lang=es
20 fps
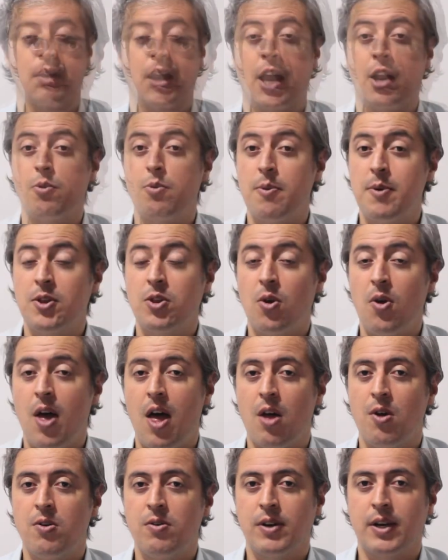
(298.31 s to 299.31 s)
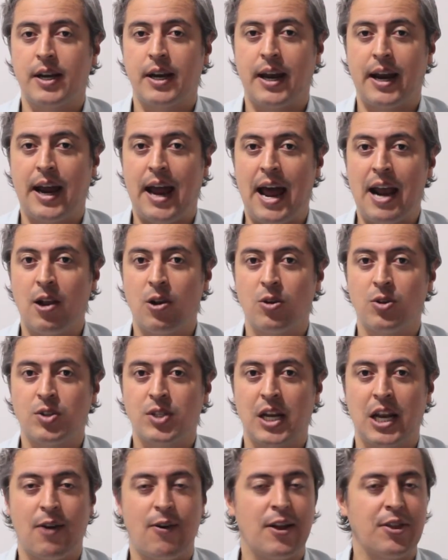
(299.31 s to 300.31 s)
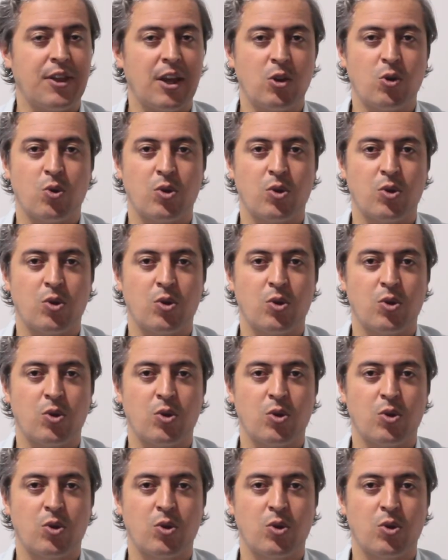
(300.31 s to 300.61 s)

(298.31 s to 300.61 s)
En un momento dado, Carlos se levanta de